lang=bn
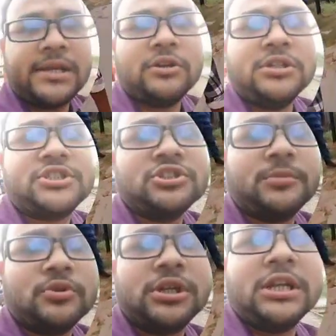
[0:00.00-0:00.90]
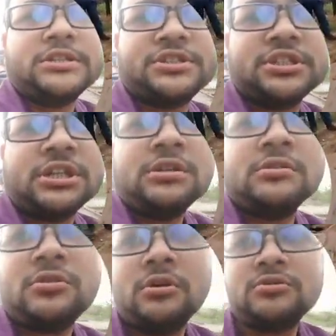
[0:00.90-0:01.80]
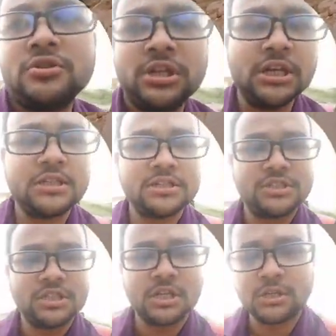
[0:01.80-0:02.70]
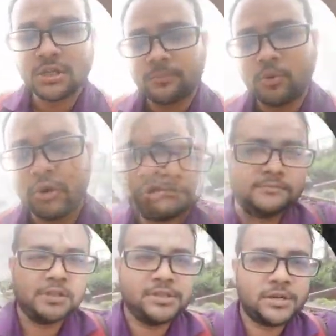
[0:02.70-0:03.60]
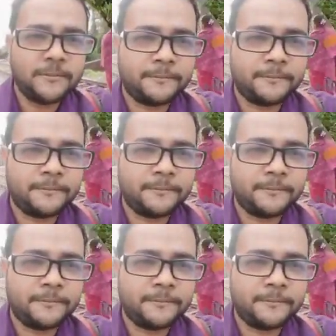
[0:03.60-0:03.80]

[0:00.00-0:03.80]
এই হলো নিশ্চিন্তপুর রেল স্টেশন চলো রেল স্টেশনটা পুরো তোমাদের কাছে